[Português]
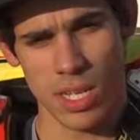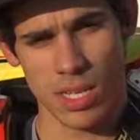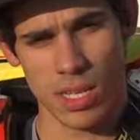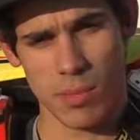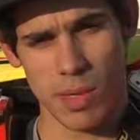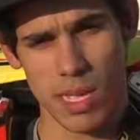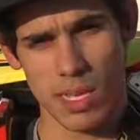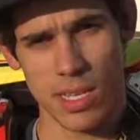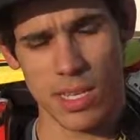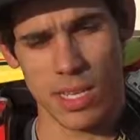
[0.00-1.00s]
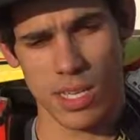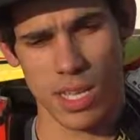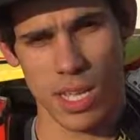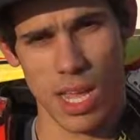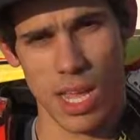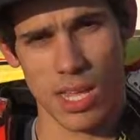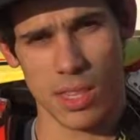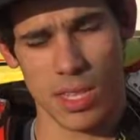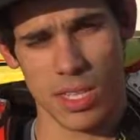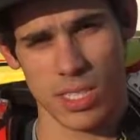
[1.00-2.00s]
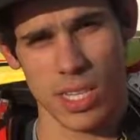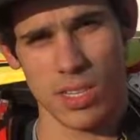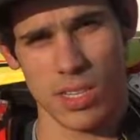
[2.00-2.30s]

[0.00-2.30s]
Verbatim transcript: Também uh, este ano